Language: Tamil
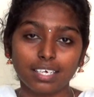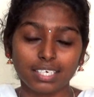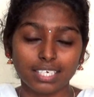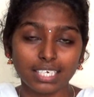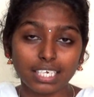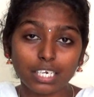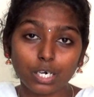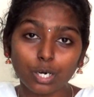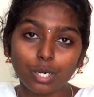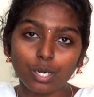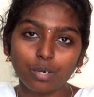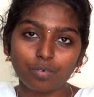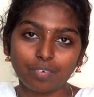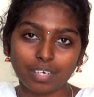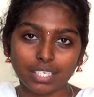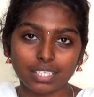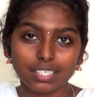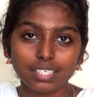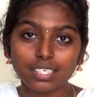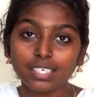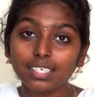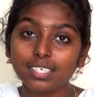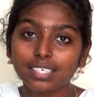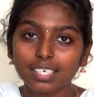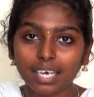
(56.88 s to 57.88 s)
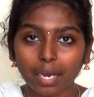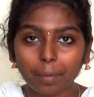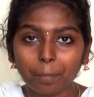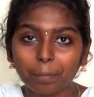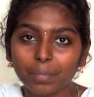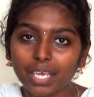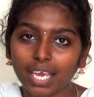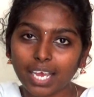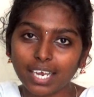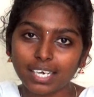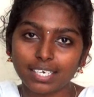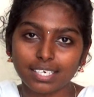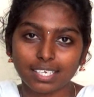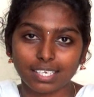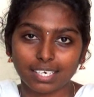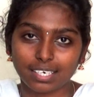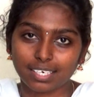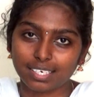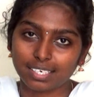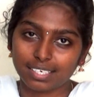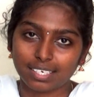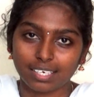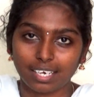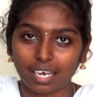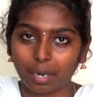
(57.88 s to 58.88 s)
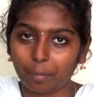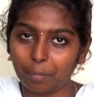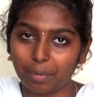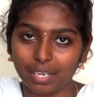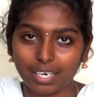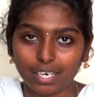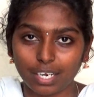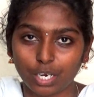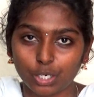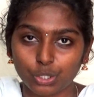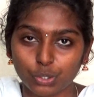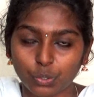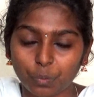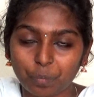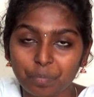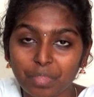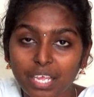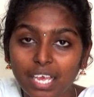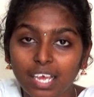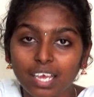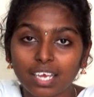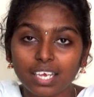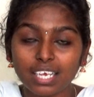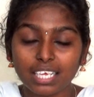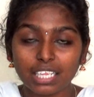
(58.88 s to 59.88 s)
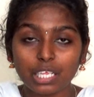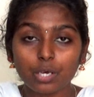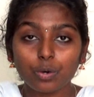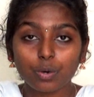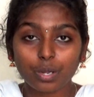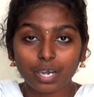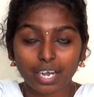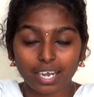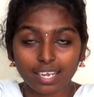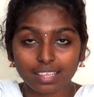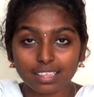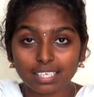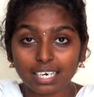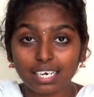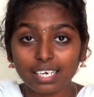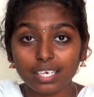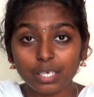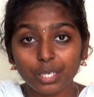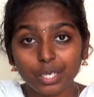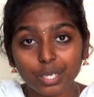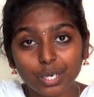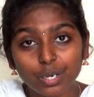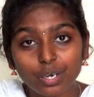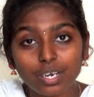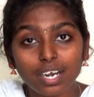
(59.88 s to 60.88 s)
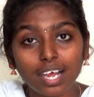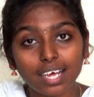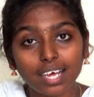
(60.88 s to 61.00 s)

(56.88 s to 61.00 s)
இருள் வந்து கம்மியாயிட்டு இருக்கு அப்படின்னு அர்த்தம் இதே ஒரு இடத்துல இருள்